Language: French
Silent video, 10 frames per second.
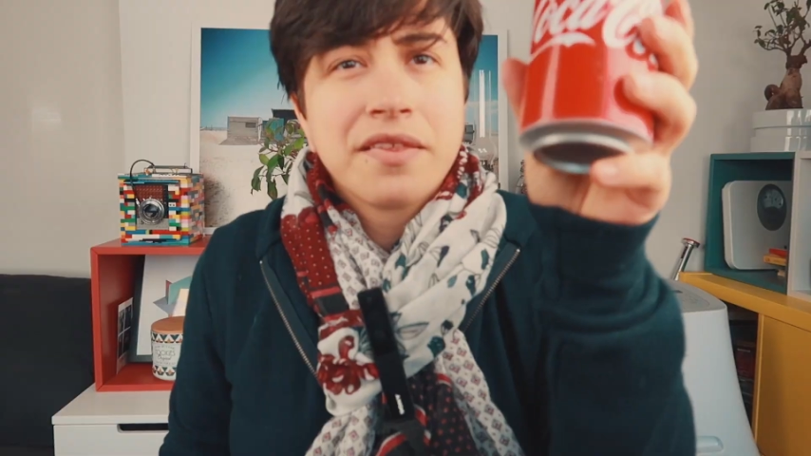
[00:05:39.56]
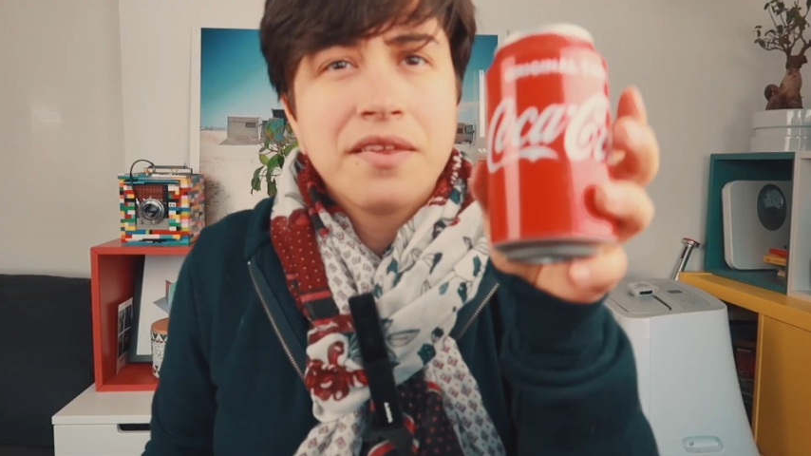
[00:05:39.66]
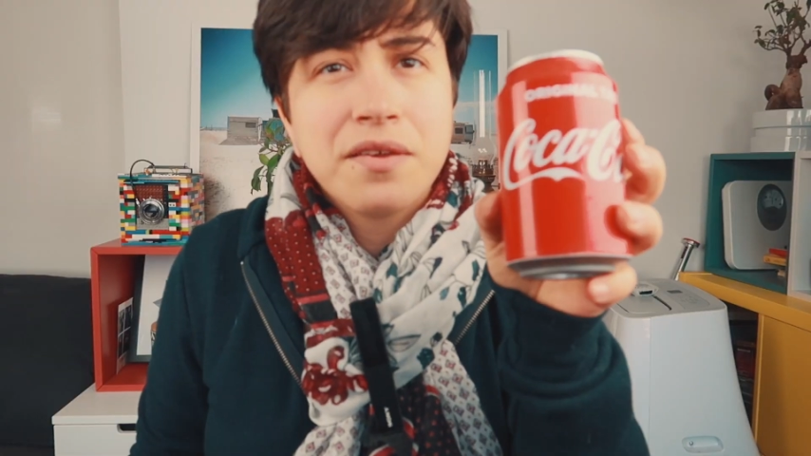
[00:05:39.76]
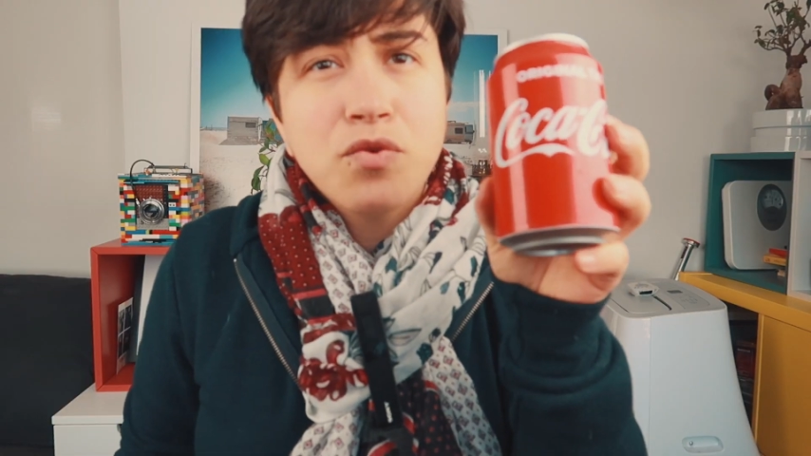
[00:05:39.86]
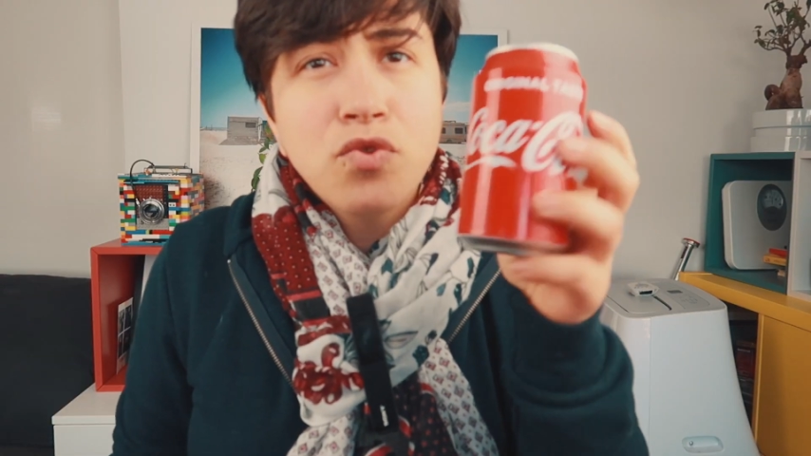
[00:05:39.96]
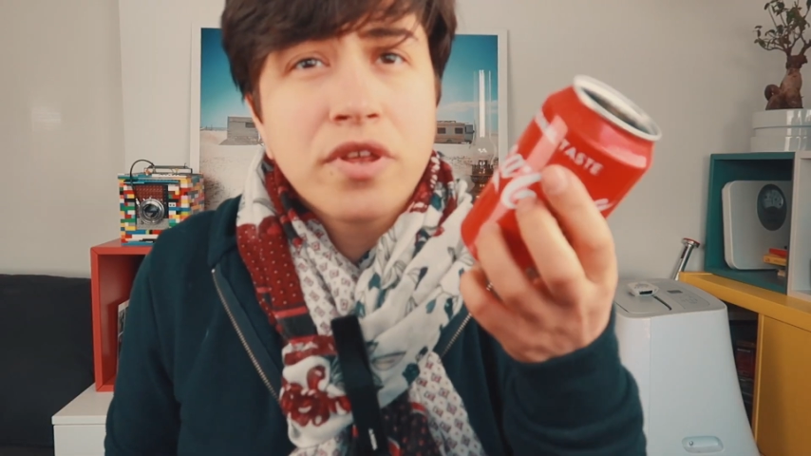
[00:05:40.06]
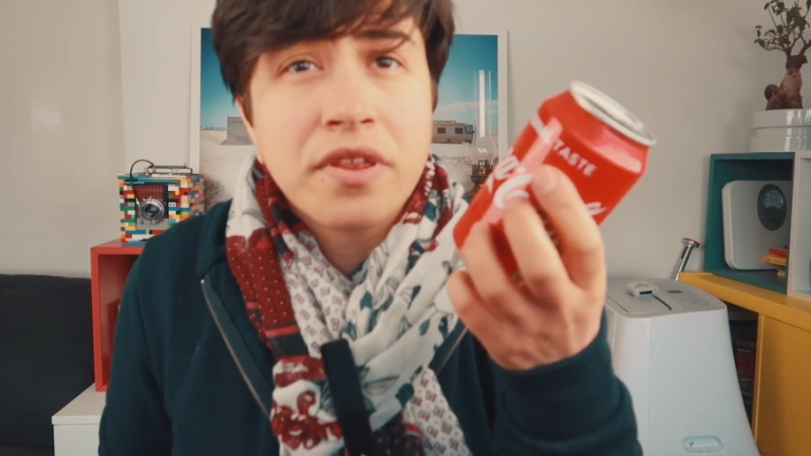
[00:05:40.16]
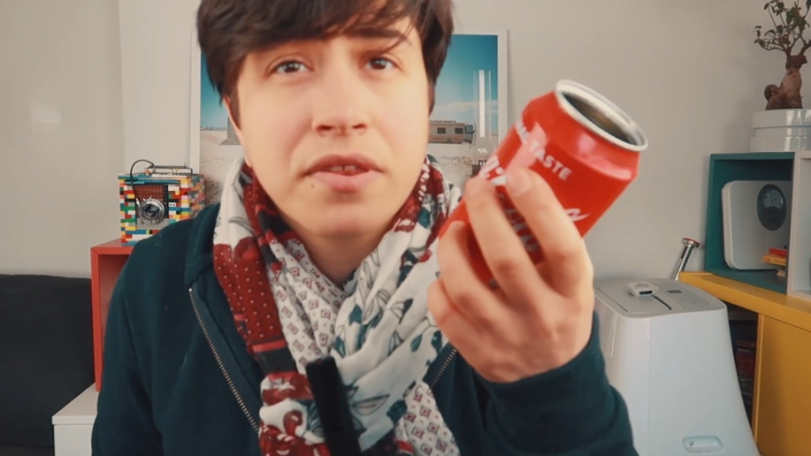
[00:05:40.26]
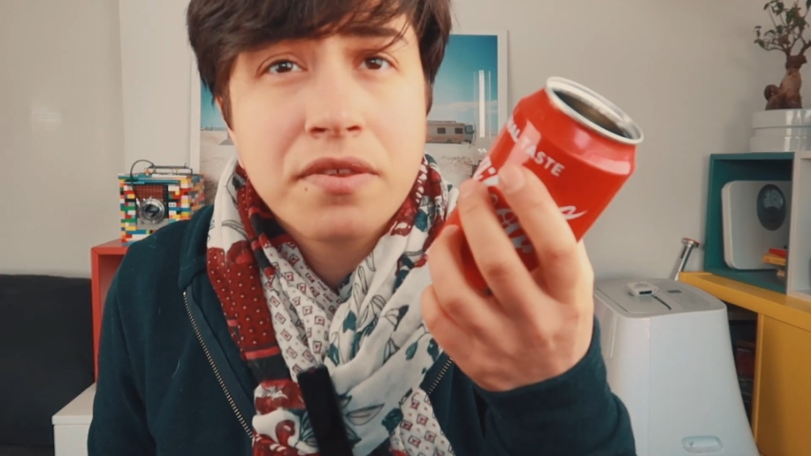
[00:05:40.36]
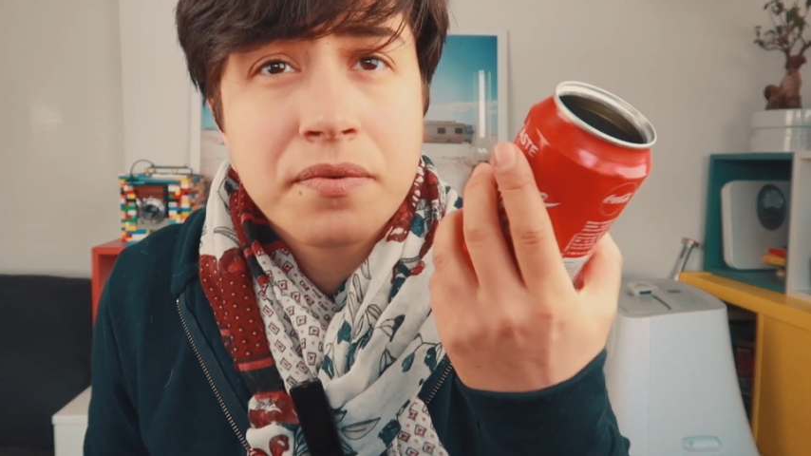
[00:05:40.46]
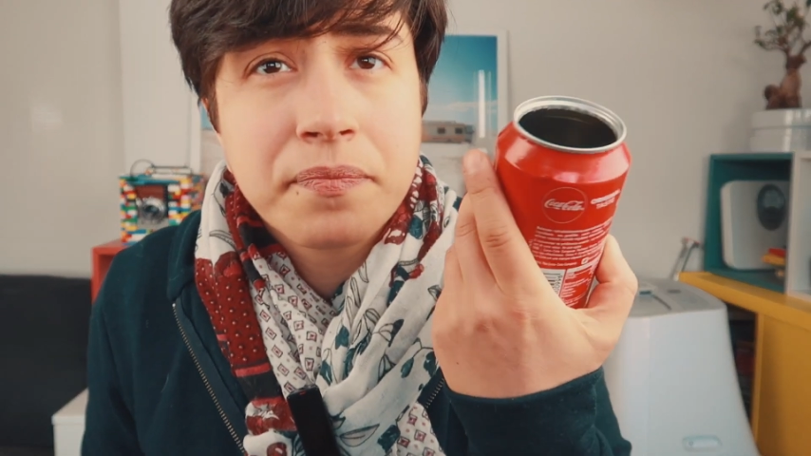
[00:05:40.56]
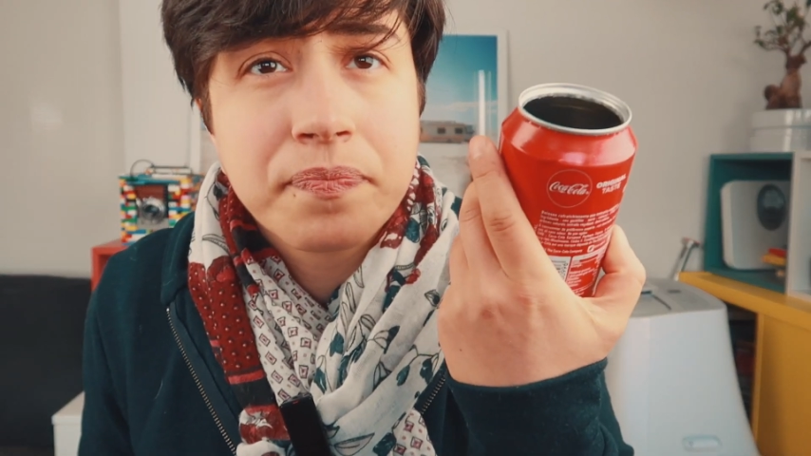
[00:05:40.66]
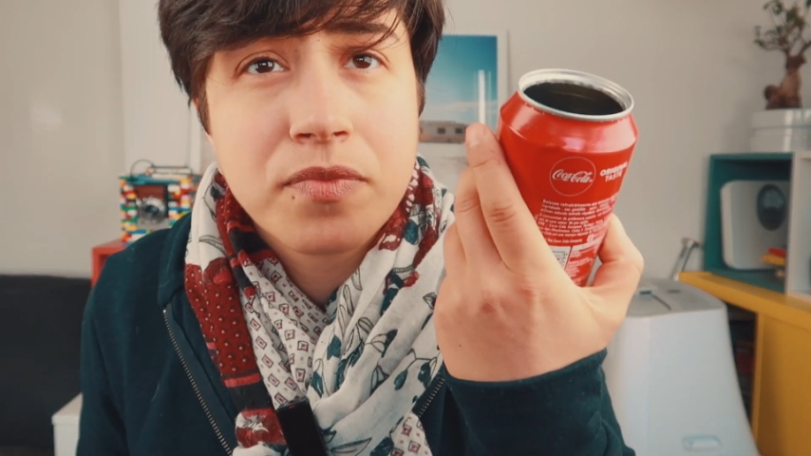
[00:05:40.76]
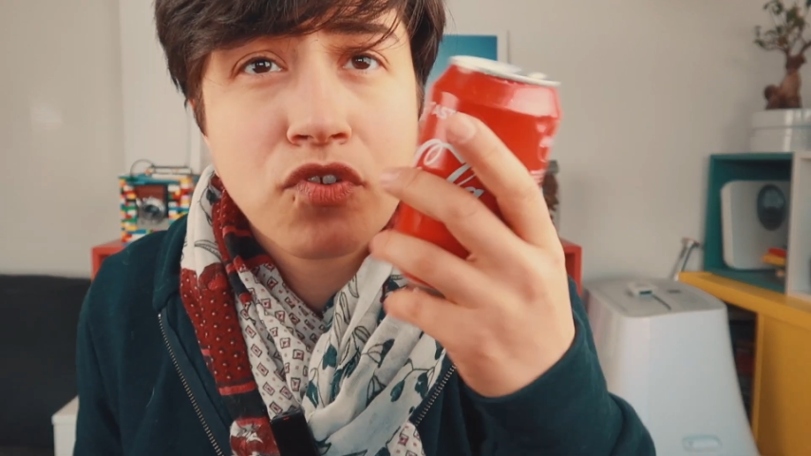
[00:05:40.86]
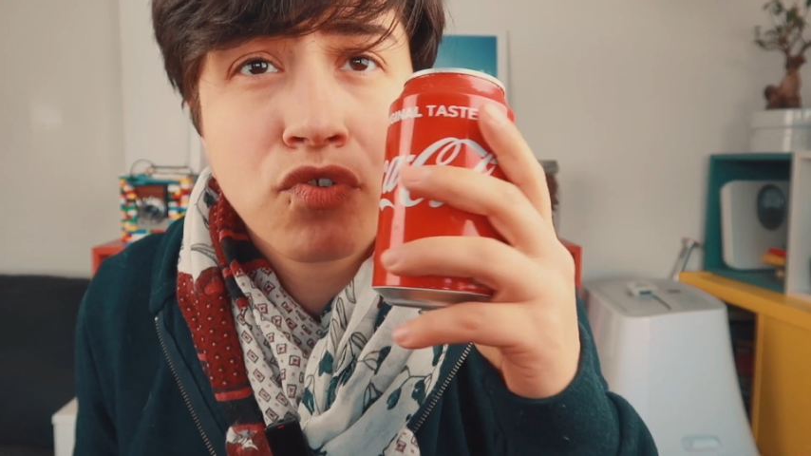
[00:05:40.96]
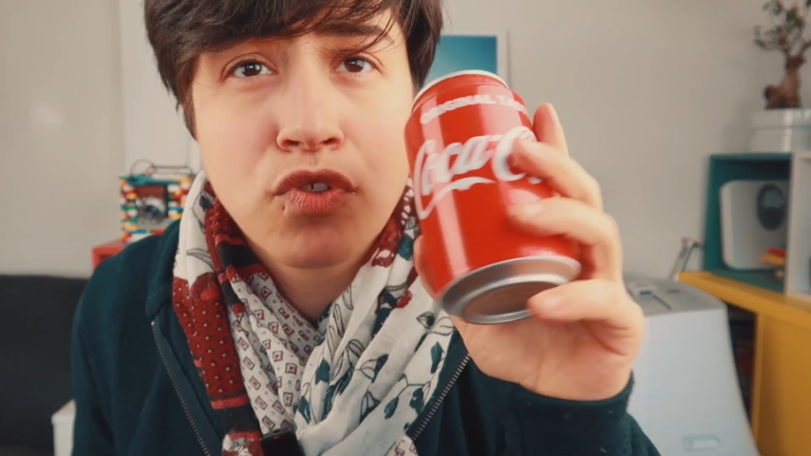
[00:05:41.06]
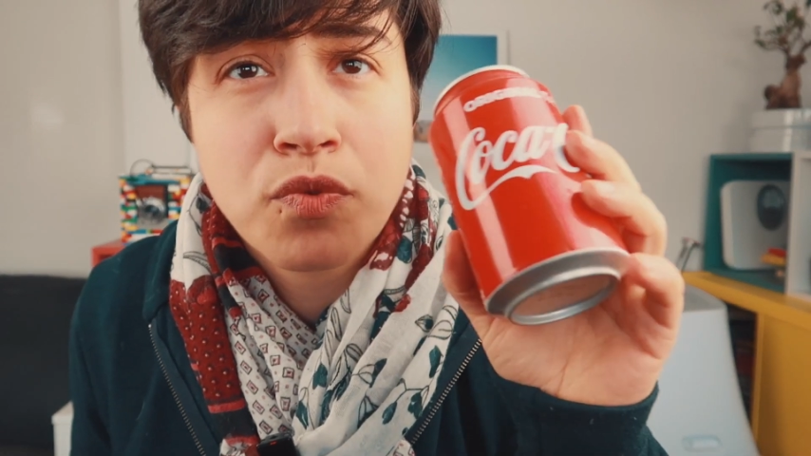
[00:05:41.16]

C'est une canette. Je